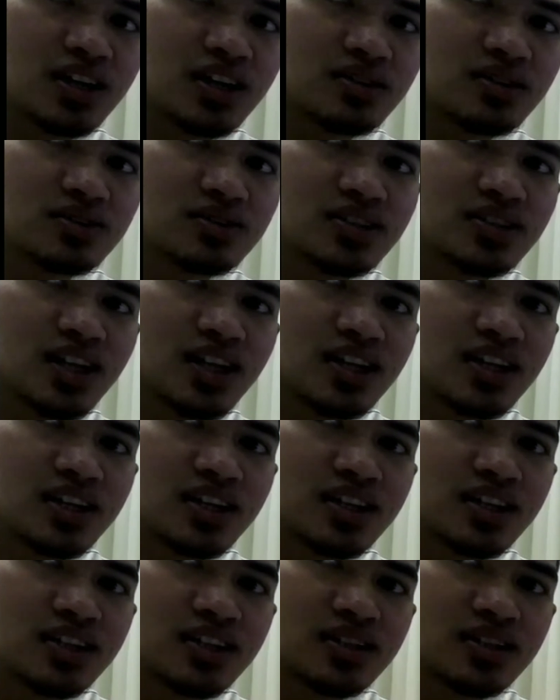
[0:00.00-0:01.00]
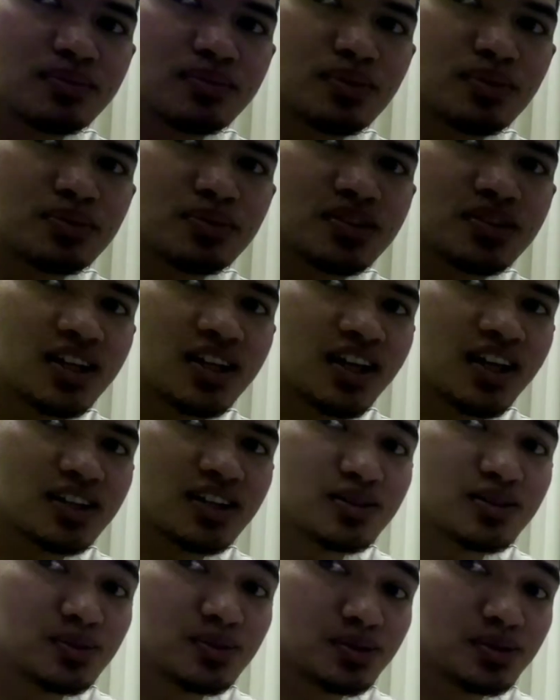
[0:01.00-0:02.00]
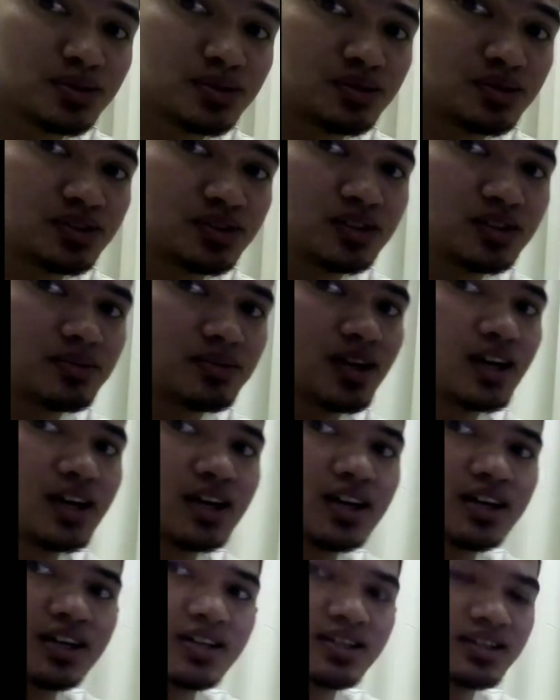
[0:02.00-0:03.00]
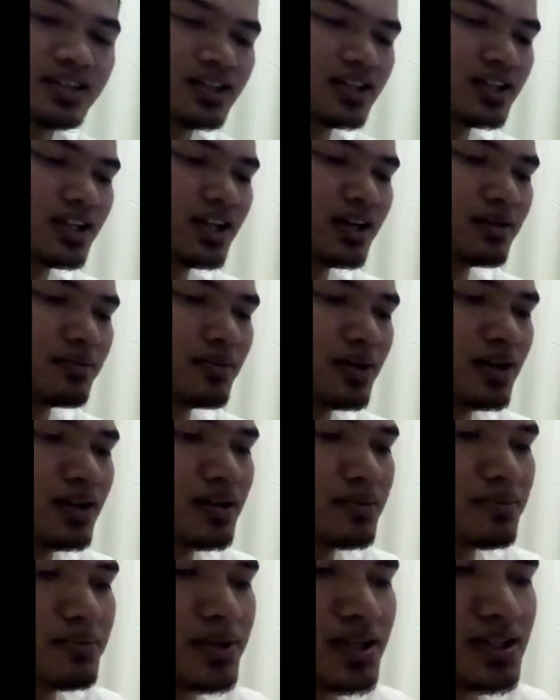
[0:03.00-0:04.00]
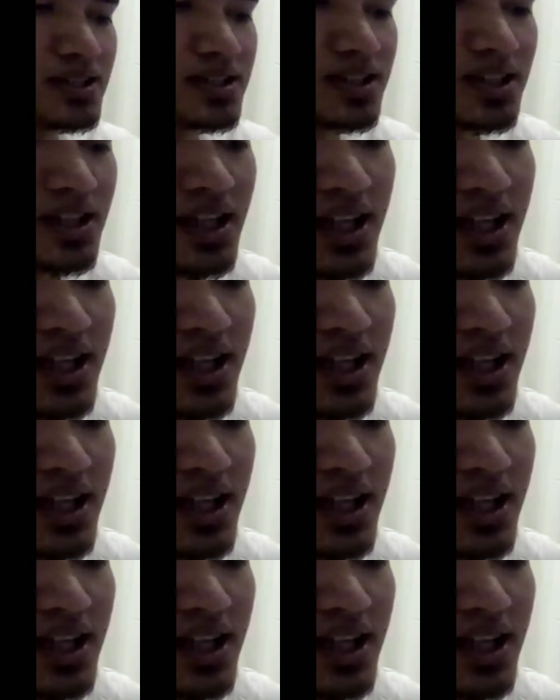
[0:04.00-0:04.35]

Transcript: kung saan basta yan sumusunod, di ba? Yan lang mga basic.